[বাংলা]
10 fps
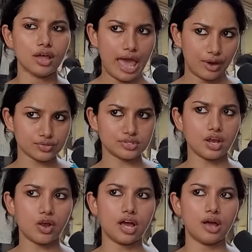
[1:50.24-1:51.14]
হেনস্থা
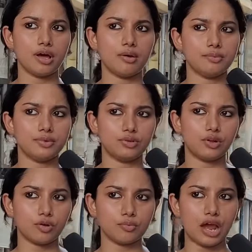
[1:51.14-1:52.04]
করা বা বিভিন্ন
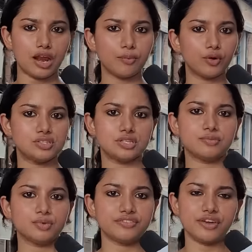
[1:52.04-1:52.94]
রকম খারাপ
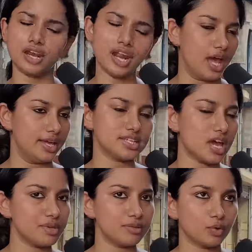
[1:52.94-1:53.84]
পরিস্থিতির মধ্যে ফেলা না এটা
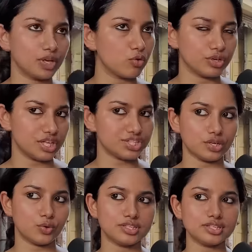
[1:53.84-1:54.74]
আমি মনে করি না
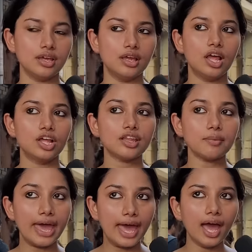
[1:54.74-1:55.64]
সেটা হয়েছে
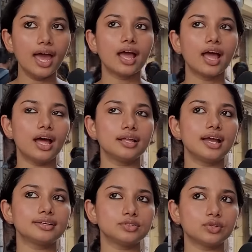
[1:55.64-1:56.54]
তবে হ্যাঁ
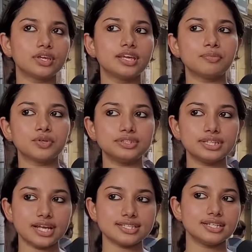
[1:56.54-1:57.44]
একটা দক্ষিণপন্থী
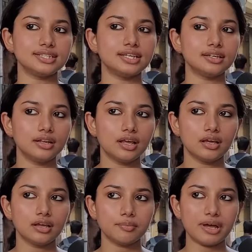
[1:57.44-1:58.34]
রাজনীতির
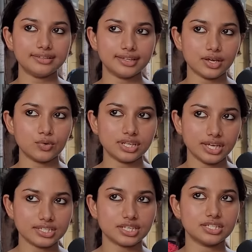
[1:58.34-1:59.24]
বাড়ি থেকে উঠে
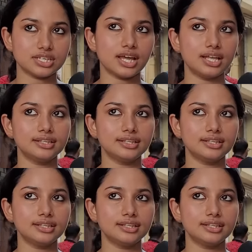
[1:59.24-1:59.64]
এসে সেখান